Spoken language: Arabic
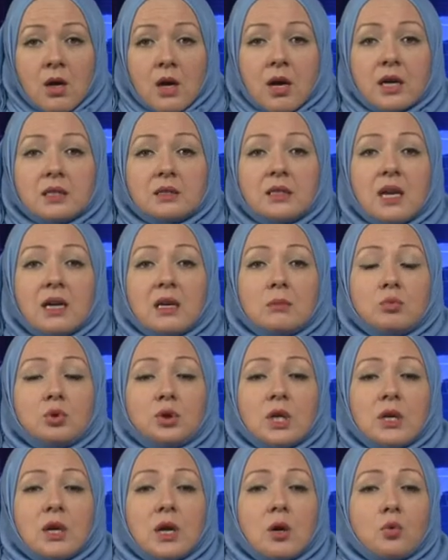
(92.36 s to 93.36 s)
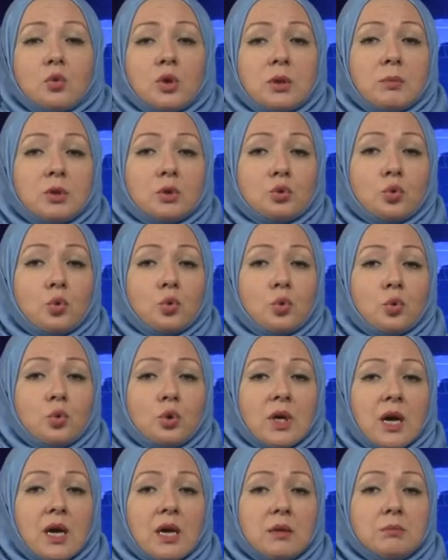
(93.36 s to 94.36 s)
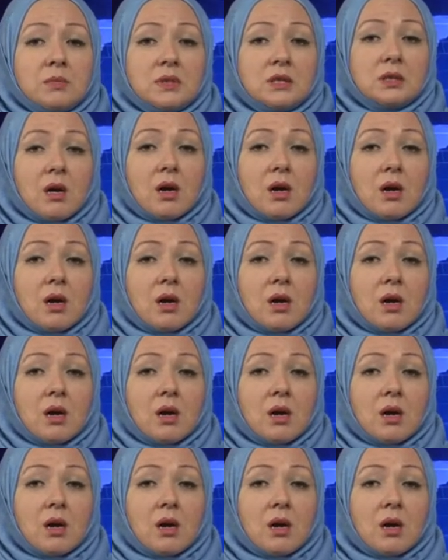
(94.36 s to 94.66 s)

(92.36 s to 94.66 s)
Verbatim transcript: اغتال مسلحون مجهولون أمس